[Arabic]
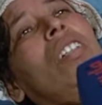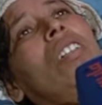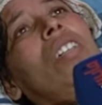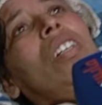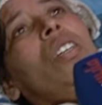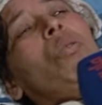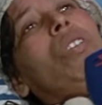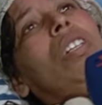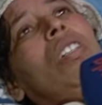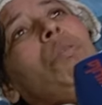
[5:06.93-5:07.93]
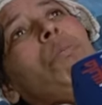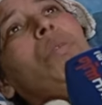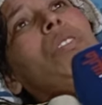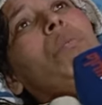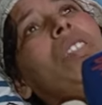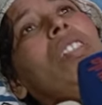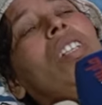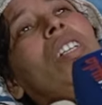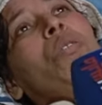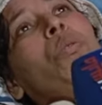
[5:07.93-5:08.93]
الله اعلم به ما
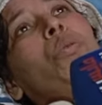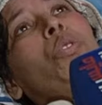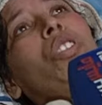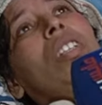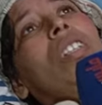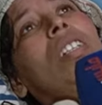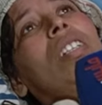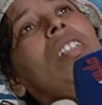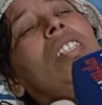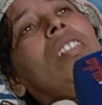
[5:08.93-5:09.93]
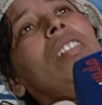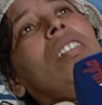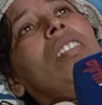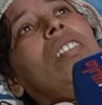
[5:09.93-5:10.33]
تنعرفوش انايا انا كنت